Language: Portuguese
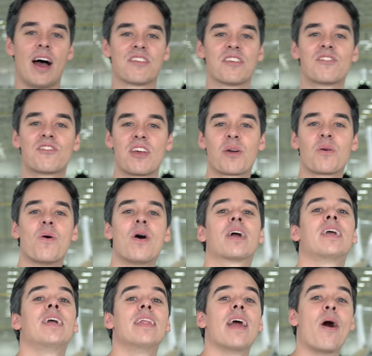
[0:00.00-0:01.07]
gente chegou
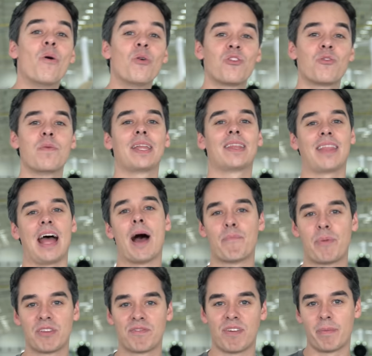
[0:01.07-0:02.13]
aqui na última
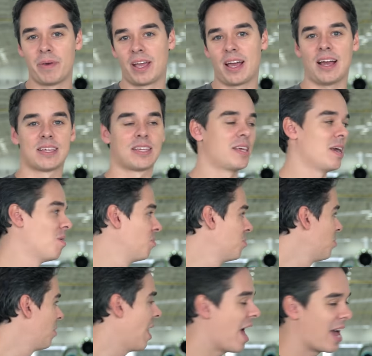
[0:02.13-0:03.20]
etapa de fabricação
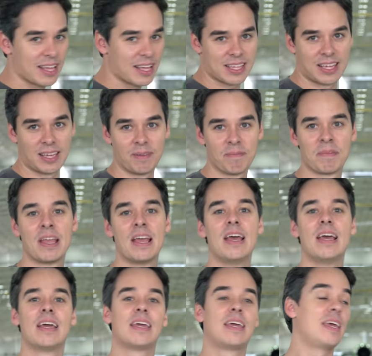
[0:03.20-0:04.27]
do Legacy,
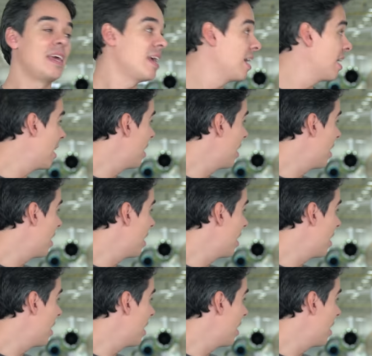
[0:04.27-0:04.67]
que